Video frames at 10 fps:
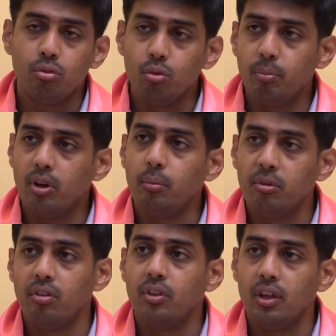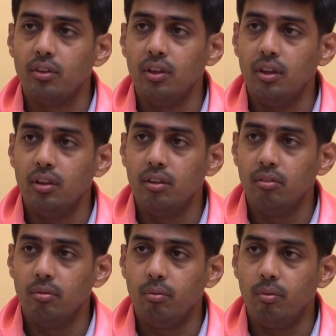సూపర్ అభివృద్ధి అవుతుంది
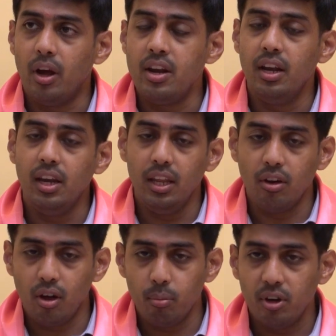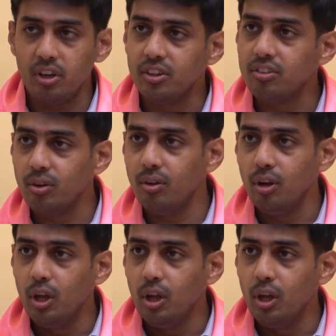అన్ని కార్పొరేషన్స్లో